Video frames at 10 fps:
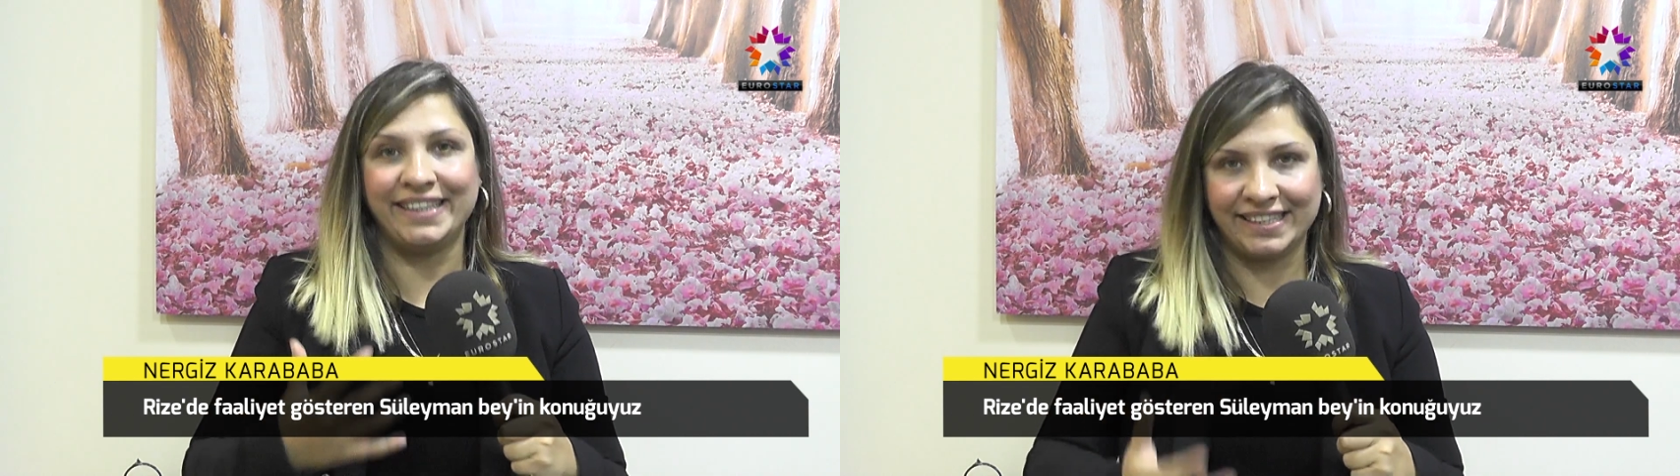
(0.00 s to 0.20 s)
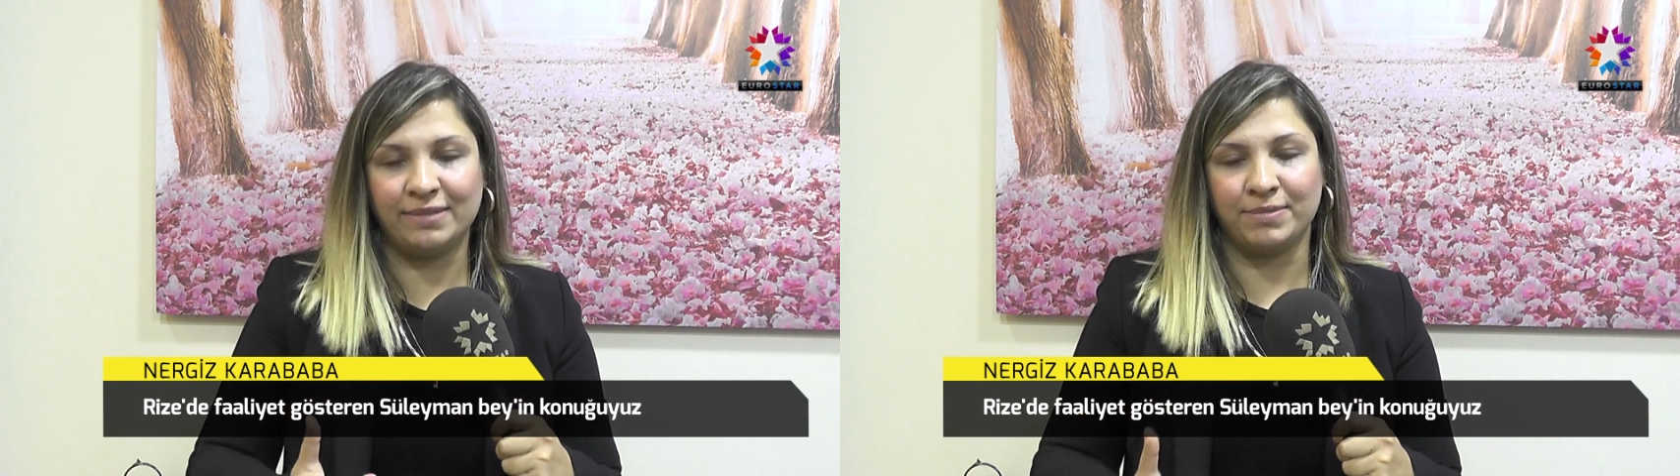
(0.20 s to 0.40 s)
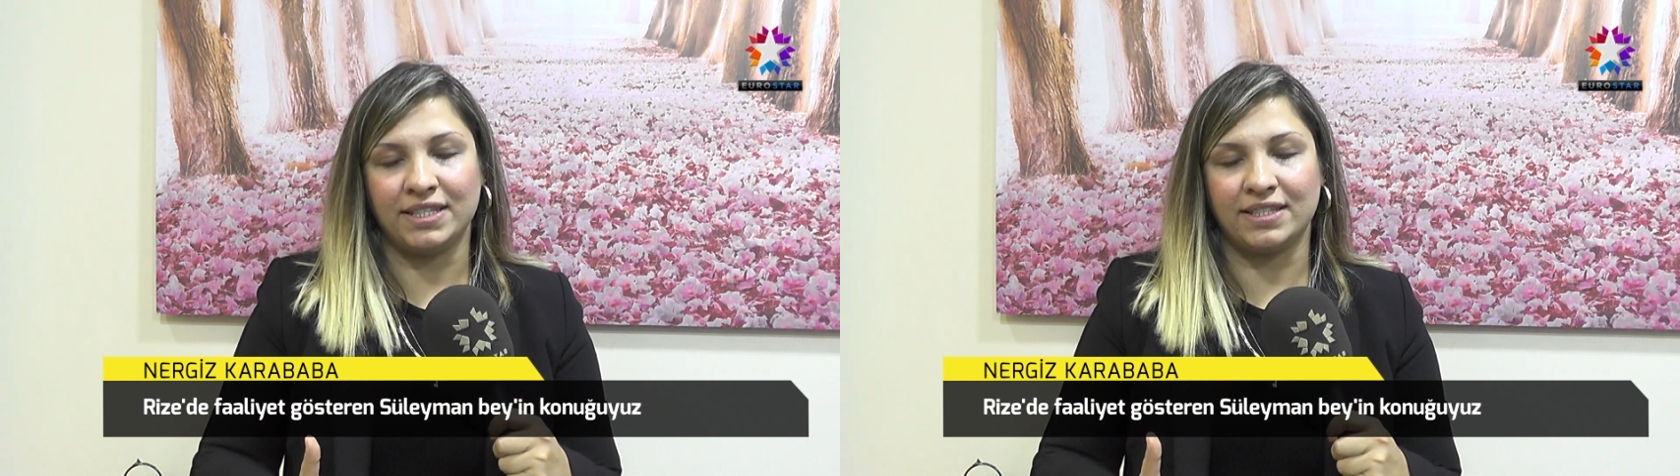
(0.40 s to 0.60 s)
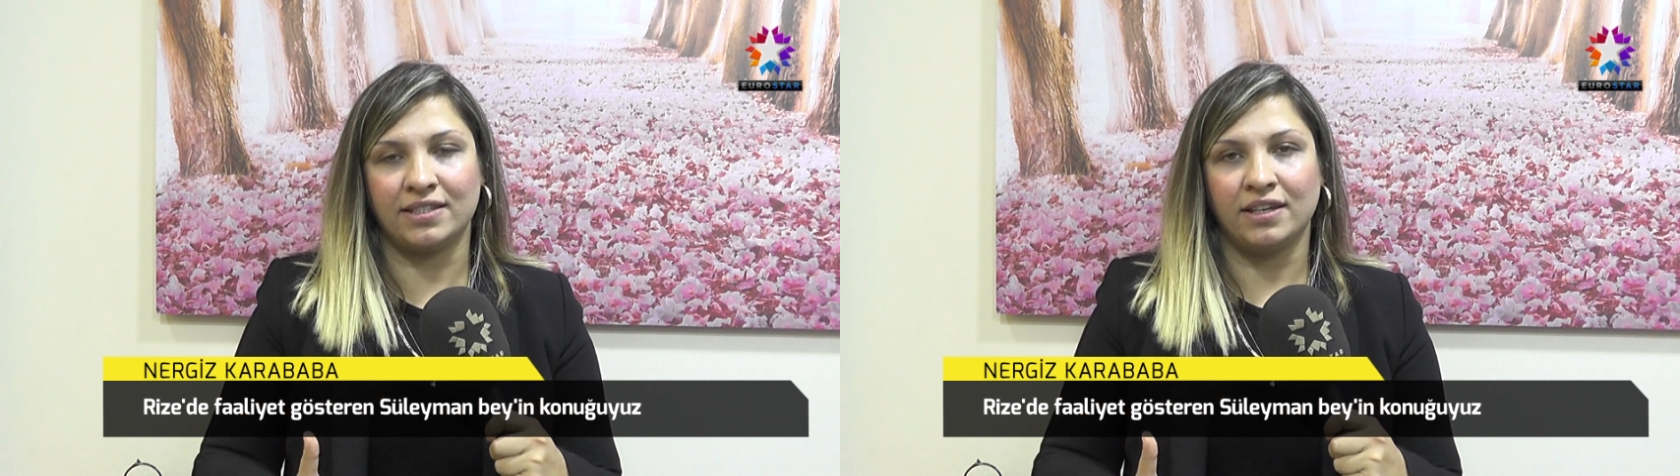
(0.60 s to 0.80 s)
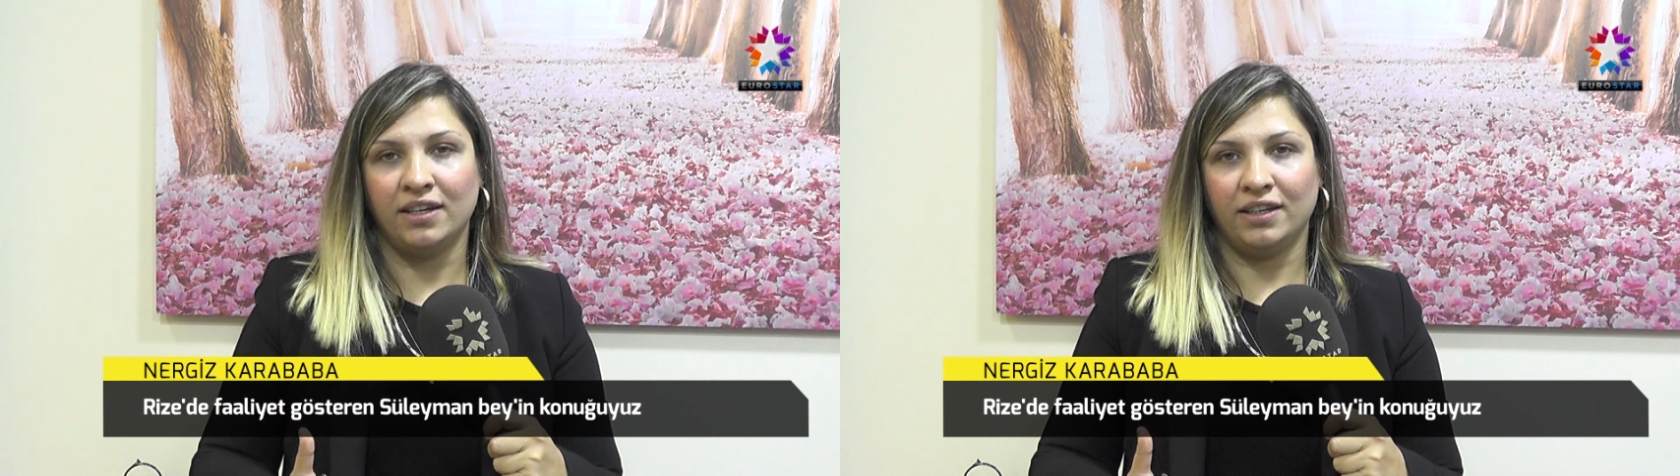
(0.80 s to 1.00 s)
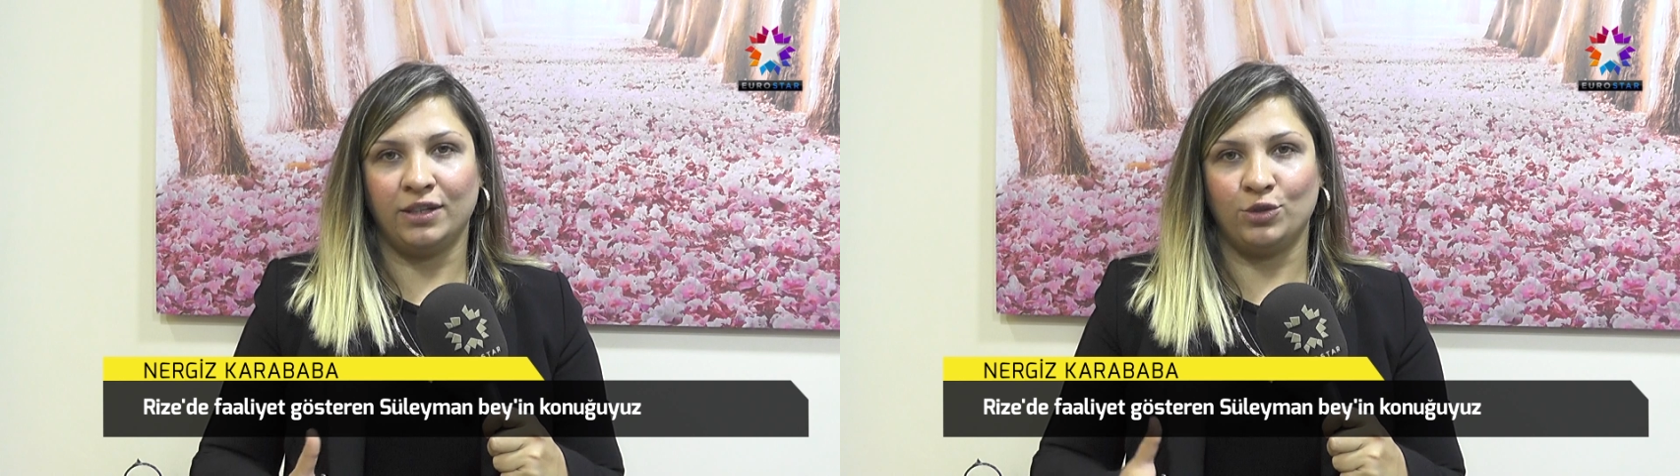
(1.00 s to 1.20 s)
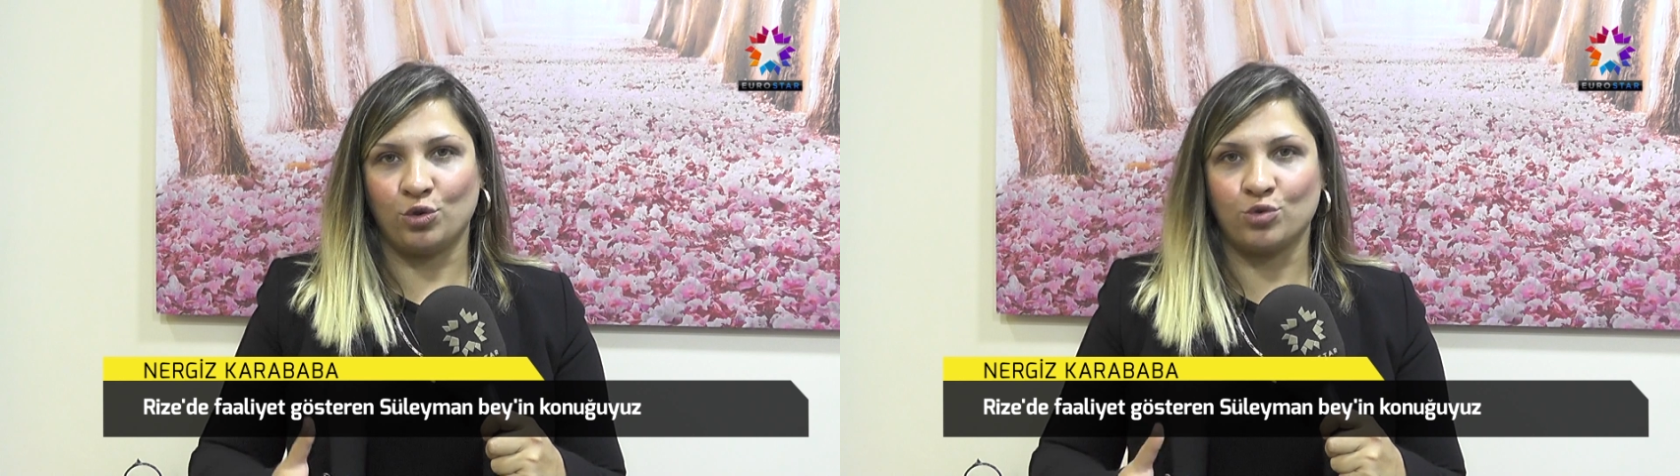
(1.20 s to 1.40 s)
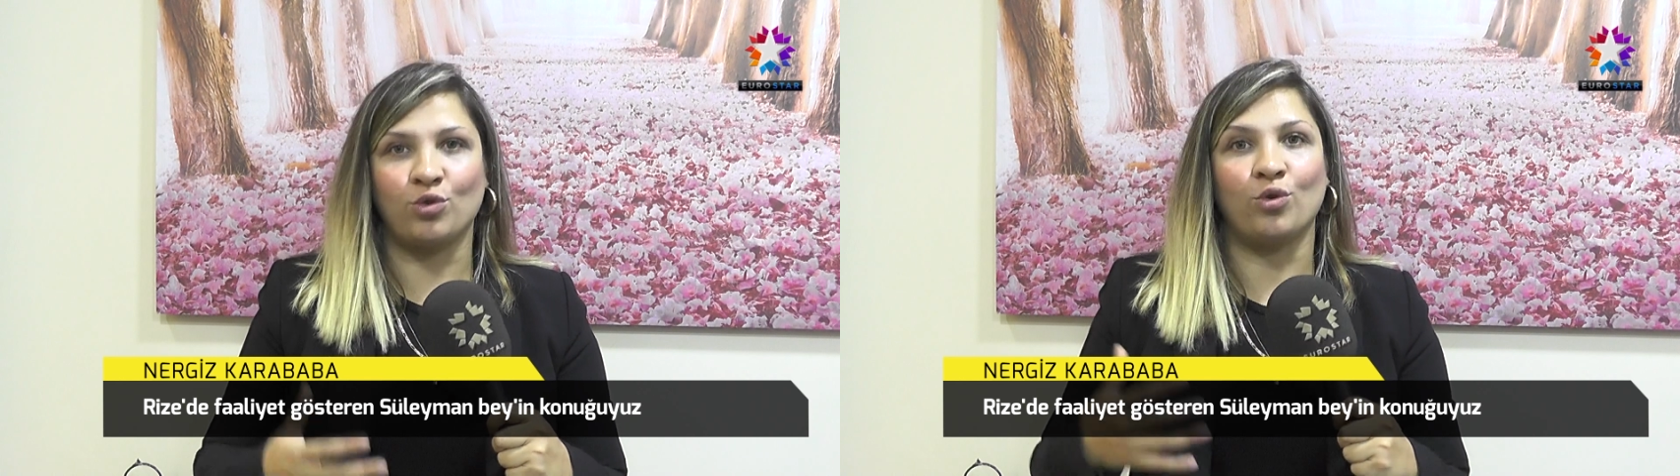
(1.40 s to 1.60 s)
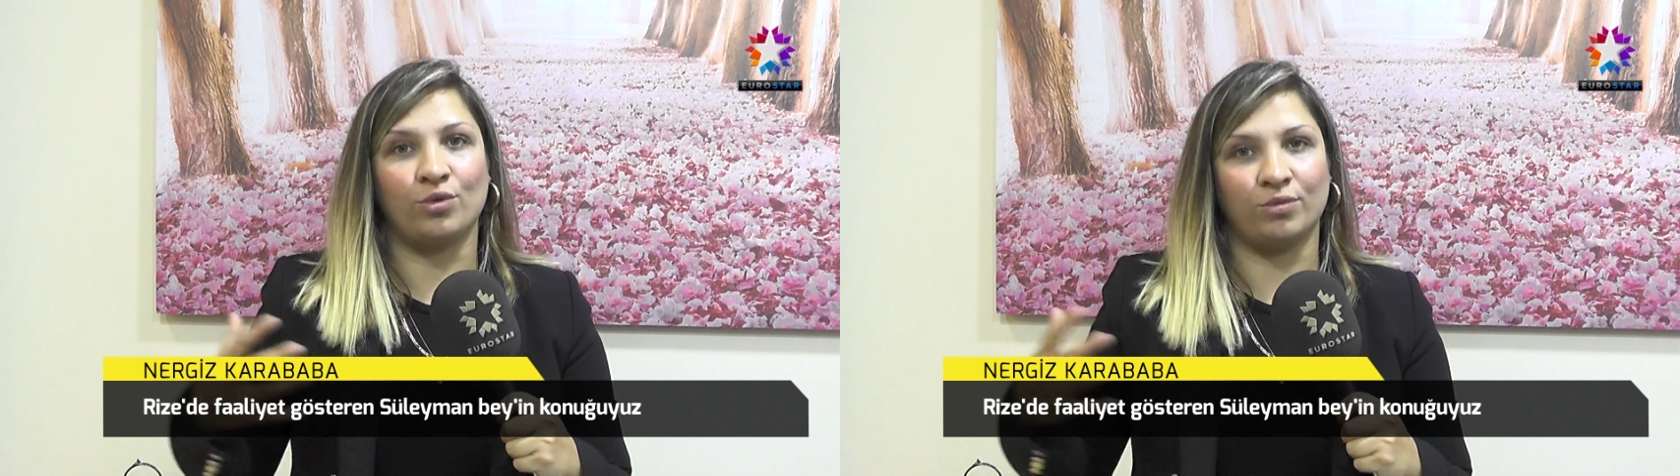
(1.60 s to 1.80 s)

ilgimiz e, çok çok